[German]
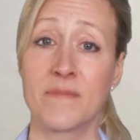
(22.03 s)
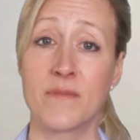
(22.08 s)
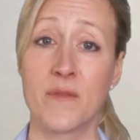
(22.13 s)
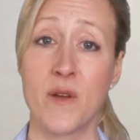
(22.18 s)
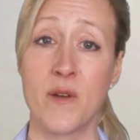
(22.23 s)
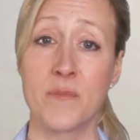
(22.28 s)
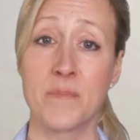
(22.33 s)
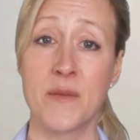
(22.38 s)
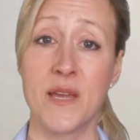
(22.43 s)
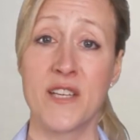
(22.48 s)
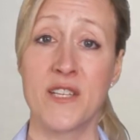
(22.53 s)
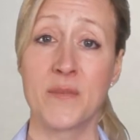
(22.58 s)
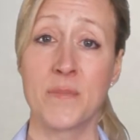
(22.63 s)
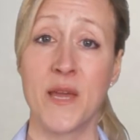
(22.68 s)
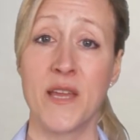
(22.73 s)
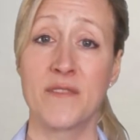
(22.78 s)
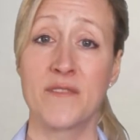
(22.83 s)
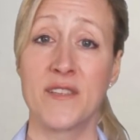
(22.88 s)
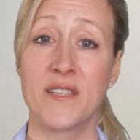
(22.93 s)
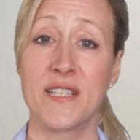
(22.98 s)
Und
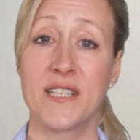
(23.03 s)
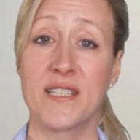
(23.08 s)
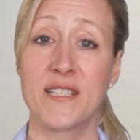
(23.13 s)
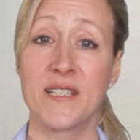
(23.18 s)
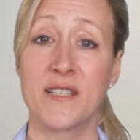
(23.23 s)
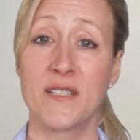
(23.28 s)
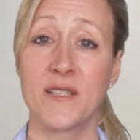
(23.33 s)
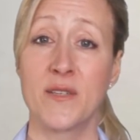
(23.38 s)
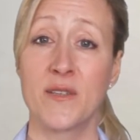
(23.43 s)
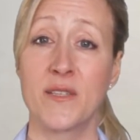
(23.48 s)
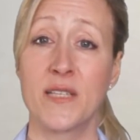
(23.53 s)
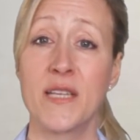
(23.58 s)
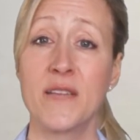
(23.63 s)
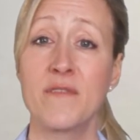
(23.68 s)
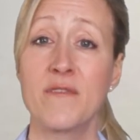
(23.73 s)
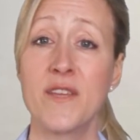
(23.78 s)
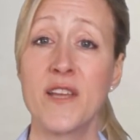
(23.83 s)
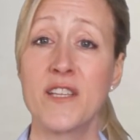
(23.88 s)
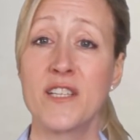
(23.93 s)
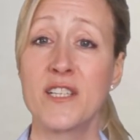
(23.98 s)
manchmal wird dieses
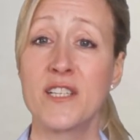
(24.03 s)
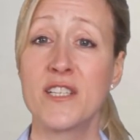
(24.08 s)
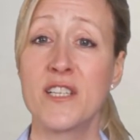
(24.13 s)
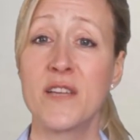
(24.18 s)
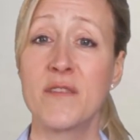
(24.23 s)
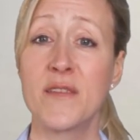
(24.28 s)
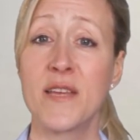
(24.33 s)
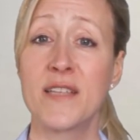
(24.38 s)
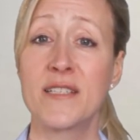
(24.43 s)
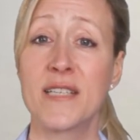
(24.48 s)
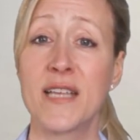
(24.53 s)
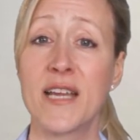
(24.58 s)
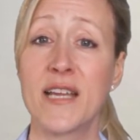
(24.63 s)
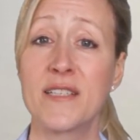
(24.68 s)
Ölleck fälschlicherweise